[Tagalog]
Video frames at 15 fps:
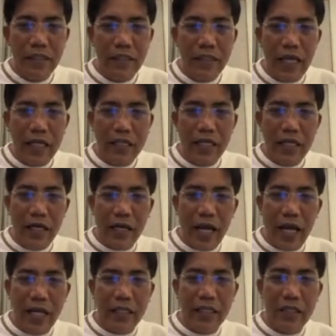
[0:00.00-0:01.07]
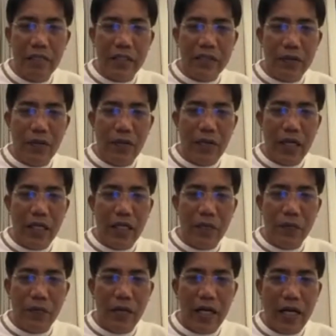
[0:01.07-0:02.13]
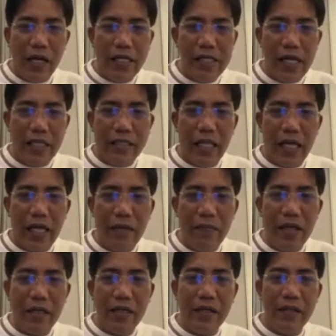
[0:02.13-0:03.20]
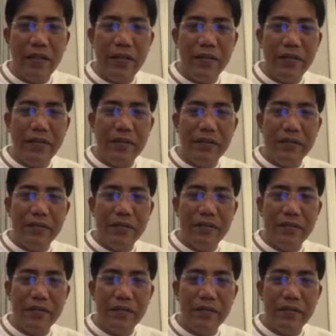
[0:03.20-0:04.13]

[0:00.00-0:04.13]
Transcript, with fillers: Lady in Red, mas okay na po yung ganyan, tahimik. Oh.